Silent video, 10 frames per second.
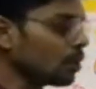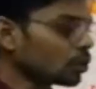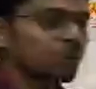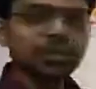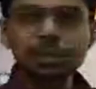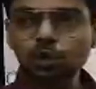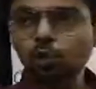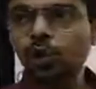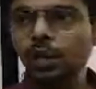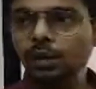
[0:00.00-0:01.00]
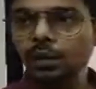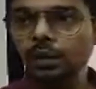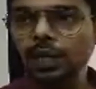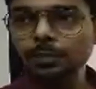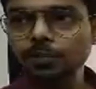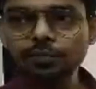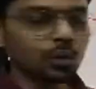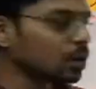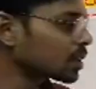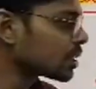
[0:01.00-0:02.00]
तो इससे दो अलग अलग टाइप ऑफ
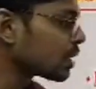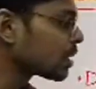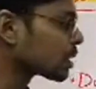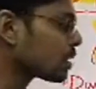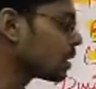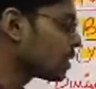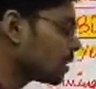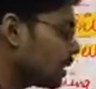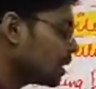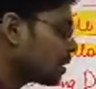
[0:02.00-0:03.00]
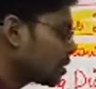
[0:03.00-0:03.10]
प्रोडक्ट्स निकलते हैं एक